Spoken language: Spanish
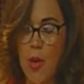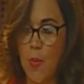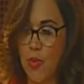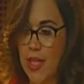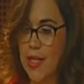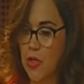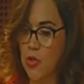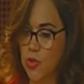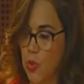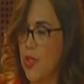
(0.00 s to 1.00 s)
poder ir
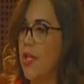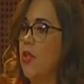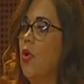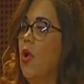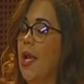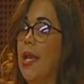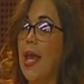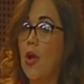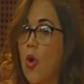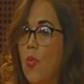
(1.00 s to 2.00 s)
construyendo
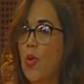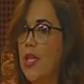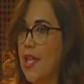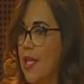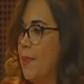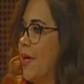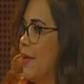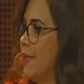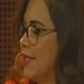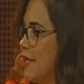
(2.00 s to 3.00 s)
la comunidad
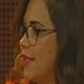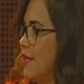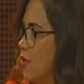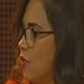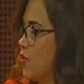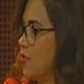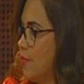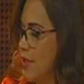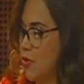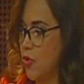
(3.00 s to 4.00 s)
parlamentaria del
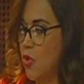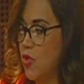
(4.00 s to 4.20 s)
conocimiento.